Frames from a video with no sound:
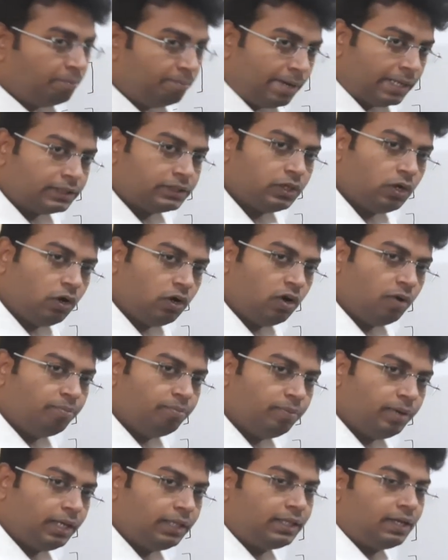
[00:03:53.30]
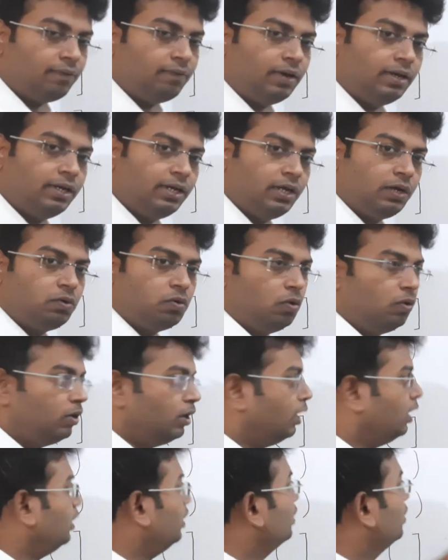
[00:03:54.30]
మధ్యలో ఉన్న మిగతావన్నీ
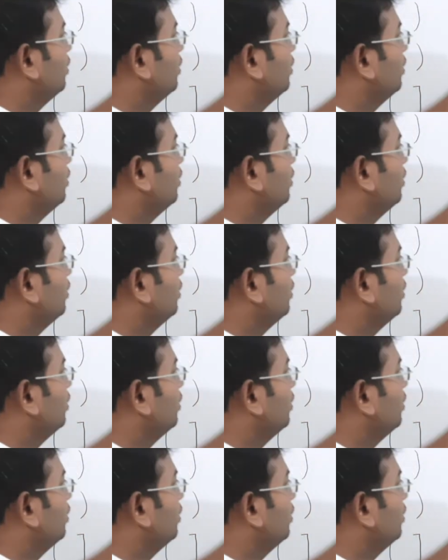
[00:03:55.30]
కూడా